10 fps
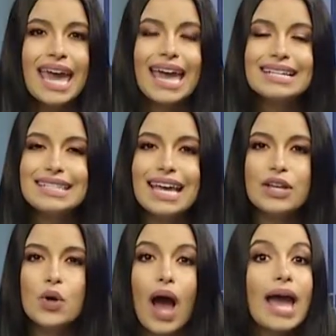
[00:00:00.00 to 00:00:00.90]
Este
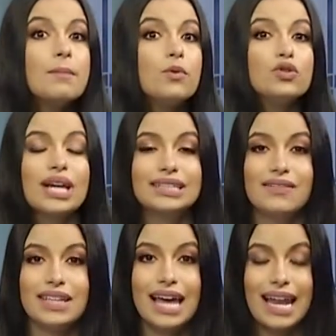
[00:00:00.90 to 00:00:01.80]
año hay mucha
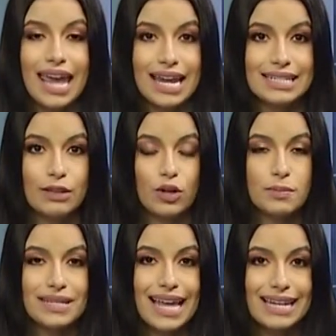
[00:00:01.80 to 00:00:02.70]
actividad en el Centro
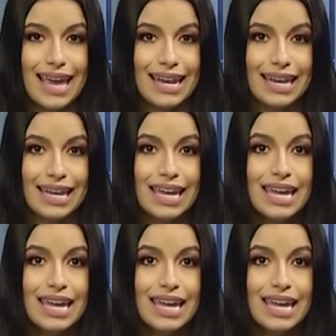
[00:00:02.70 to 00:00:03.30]
Espacial Kennedy.